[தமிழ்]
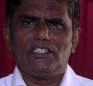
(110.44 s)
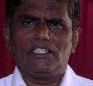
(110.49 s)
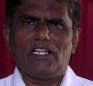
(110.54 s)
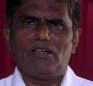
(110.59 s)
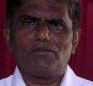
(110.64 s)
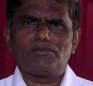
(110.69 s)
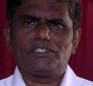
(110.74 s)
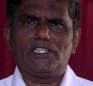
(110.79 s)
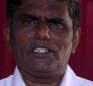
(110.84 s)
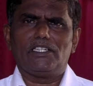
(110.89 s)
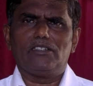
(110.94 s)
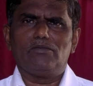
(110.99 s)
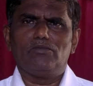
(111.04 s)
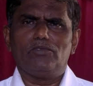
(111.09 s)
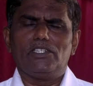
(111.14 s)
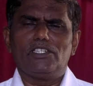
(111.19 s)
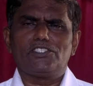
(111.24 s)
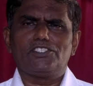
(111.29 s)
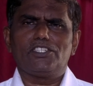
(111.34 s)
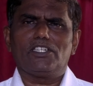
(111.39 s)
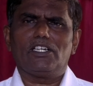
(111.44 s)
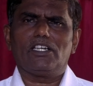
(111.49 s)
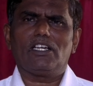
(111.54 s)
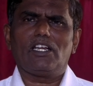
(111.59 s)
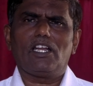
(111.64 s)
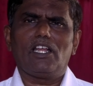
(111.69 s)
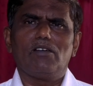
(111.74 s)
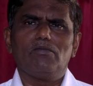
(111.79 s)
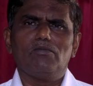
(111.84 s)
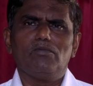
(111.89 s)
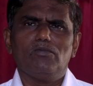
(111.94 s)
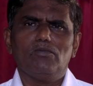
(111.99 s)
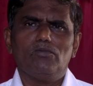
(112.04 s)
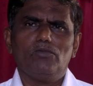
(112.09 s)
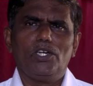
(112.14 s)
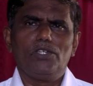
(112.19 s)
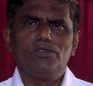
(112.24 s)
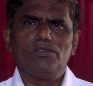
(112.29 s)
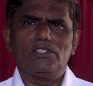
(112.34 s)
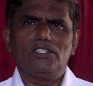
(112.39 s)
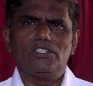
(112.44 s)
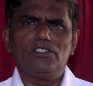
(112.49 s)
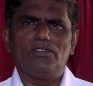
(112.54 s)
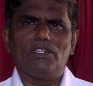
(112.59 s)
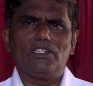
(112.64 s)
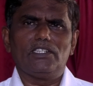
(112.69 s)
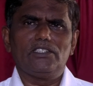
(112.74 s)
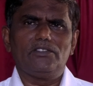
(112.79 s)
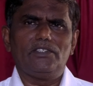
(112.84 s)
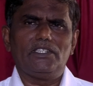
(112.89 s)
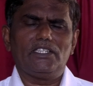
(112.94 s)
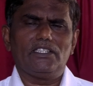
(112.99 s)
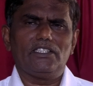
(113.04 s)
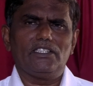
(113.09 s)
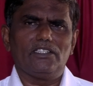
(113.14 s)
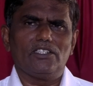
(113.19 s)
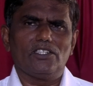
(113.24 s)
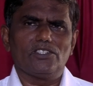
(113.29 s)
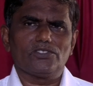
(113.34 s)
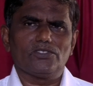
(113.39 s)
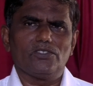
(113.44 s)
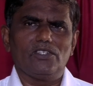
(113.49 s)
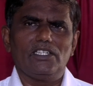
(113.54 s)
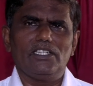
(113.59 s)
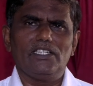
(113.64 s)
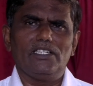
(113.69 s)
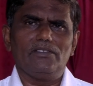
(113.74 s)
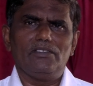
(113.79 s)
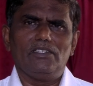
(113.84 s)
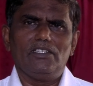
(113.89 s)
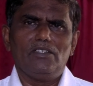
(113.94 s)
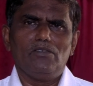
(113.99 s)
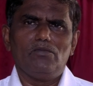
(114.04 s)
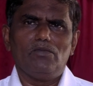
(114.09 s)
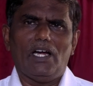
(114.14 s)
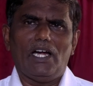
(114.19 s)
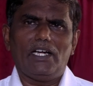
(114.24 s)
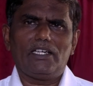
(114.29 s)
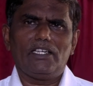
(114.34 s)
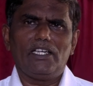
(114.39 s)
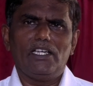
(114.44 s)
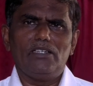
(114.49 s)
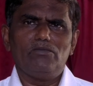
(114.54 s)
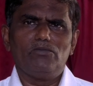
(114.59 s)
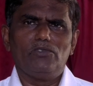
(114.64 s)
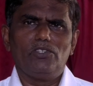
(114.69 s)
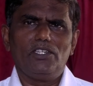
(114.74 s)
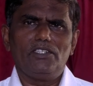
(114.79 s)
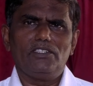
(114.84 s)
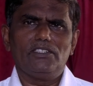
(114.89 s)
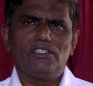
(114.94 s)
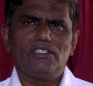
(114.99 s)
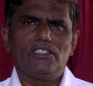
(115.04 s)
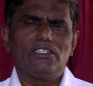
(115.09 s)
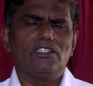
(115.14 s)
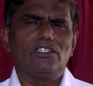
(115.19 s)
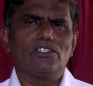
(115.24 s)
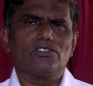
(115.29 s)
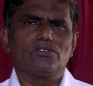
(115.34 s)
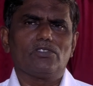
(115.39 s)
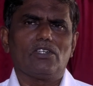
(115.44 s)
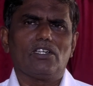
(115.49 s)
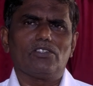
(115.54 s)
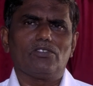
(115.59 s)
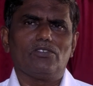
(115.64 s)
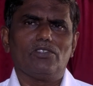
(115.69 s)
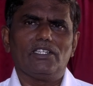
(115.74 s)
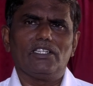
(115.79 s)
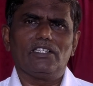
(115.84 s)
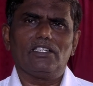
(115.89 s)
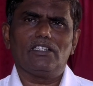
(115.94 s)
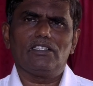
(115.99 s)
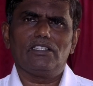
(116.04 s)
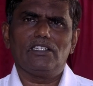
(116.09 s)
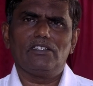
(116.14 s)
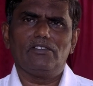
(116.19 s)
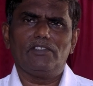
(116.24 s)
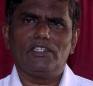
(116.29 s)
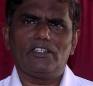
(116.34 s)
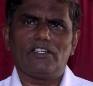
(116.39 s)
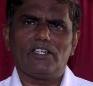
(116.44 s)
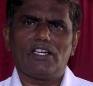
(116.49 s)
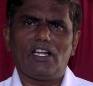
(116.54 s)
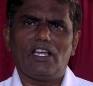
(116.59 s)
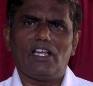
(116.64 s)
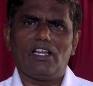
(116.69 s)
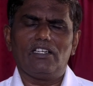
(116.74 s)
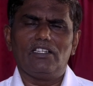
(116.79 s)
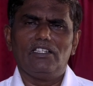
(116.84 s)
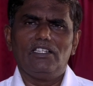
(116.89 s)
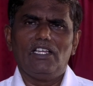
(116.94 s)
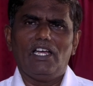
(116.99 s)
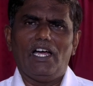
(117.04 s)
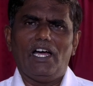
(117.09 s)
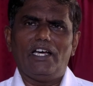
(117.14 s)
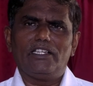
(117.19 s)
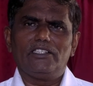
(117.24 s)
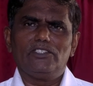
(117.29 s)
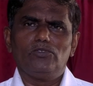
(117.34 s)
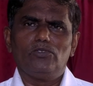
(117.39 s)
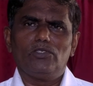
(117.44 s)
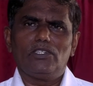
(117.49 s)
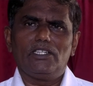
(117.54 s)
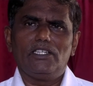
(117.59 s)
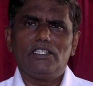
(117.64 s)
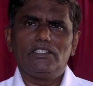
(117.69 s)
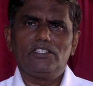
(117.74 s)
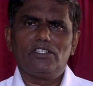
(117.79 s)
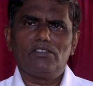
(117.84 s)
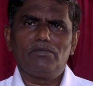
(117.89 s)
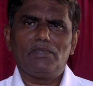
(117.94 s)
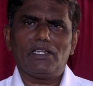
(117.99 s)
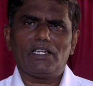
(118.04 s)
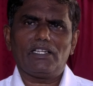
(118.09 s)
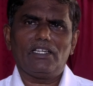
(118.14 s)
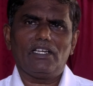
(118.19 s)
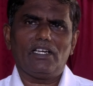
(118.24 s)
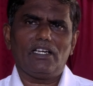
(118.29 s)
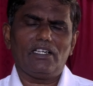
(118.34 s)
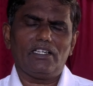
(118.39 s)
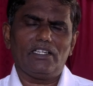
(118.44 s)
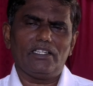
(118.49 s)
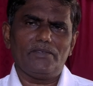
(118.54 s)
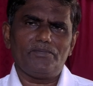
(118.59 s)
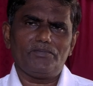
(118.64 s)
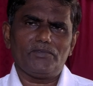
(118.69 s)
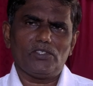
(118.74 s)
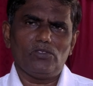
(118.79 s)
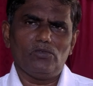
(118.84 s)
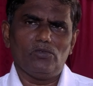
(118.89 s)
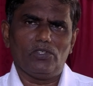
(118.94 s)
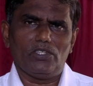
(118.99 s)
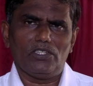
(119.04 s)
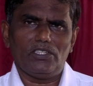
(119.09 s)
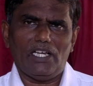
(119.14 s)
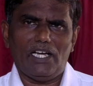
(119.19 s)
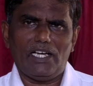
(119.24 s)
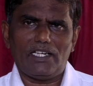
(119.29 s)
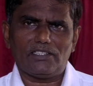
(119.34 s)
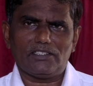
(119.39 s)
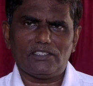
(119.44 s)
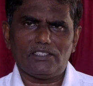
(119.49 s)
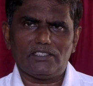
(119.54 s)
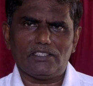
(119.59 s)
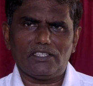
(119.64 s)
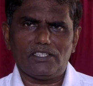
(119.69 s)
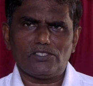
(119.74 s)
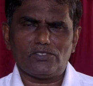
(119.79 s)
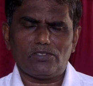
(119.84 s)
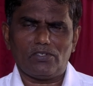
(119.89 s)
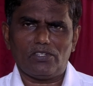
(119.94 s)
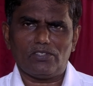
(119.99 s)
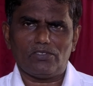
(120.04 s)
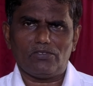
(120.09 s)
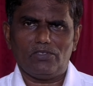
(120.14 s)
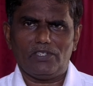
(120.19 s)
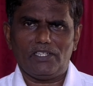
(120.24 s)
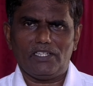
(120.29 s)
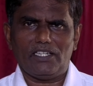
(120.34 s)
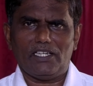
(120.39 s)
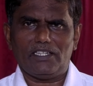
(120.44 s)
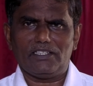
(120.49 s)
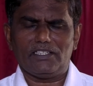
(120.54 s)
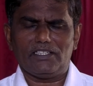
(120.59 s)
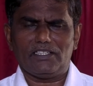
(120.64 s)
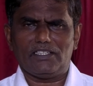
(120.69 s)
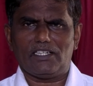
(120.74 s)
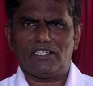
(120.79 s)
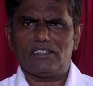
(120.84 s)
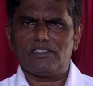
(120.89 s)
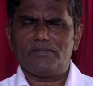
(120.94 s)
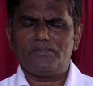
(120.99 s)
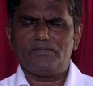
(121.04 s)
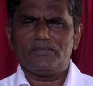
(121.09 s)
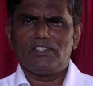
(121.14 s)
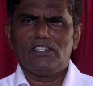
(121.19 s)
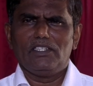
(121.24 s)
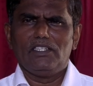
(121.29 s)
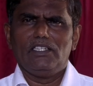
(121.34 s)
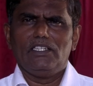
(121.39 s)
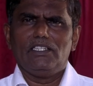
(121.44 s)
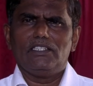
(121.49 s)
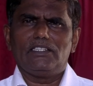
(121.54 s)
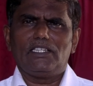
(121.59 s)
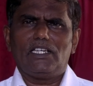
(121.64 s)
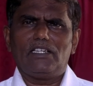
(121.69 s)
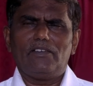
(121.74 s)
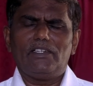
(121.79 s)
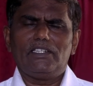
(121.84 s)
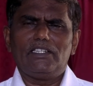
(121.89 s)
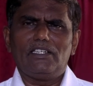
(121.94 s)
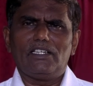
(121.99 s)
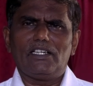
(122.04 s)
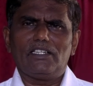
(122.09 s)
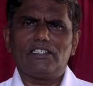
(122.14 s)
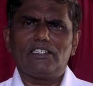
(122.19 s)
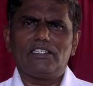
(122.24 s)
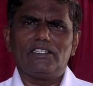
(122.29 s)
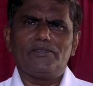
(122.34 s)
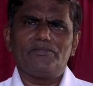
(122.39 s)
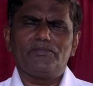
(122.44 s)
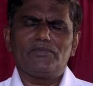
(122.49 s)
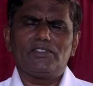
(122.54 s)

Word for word: நாம் செய்த முயற்சிகள் எல்லாம் முடிவுக்கு வந்துவிட்டது என்று சொல்லி அங்கே முடிந்தது என்று சொல்லக்கூடிய இதுவென்றால் அது ஒரு எதிர்மறையான ஒரு அர்த்தத்தை சொல்லக்கூடியதாக இருக்கிறது எனவே இன்றைக்கு